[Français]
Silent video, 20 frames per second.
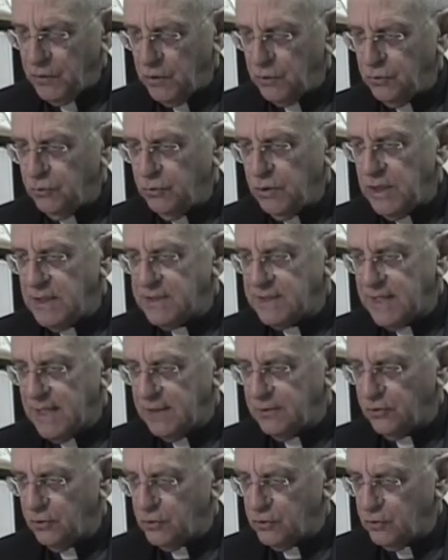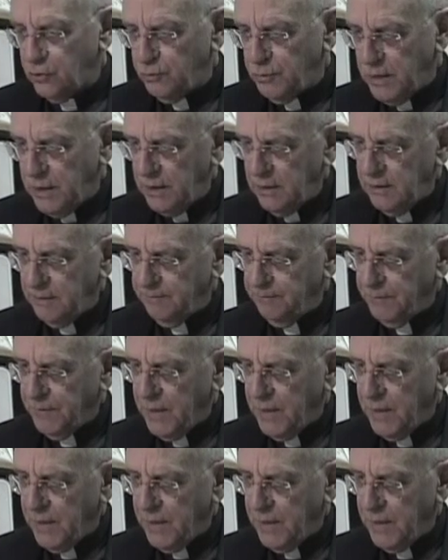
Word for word: de tous les êtres humains